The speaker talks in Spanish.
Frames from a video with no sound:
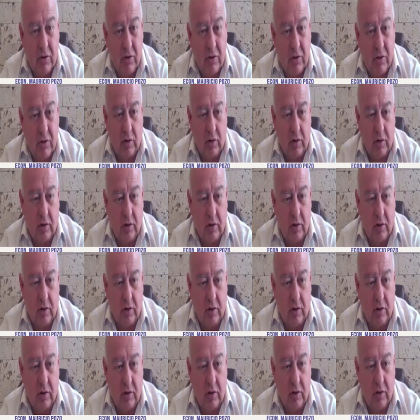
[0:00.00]

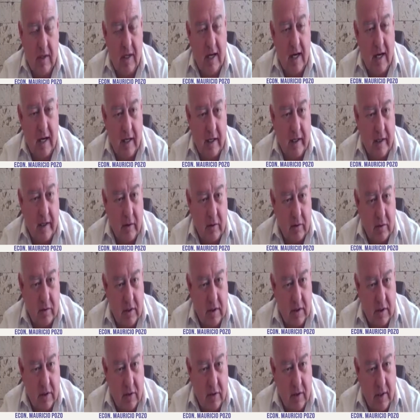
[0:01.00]
entonces con la
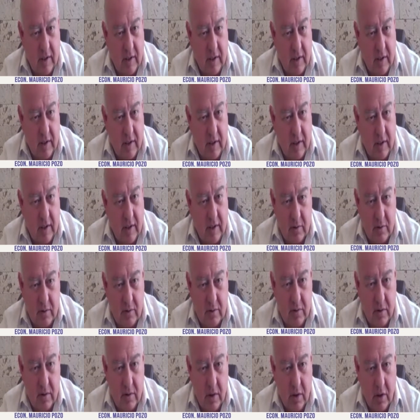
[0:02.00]
renegociación que
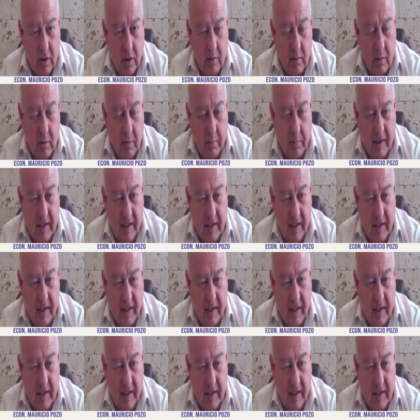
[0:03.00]
hicimos como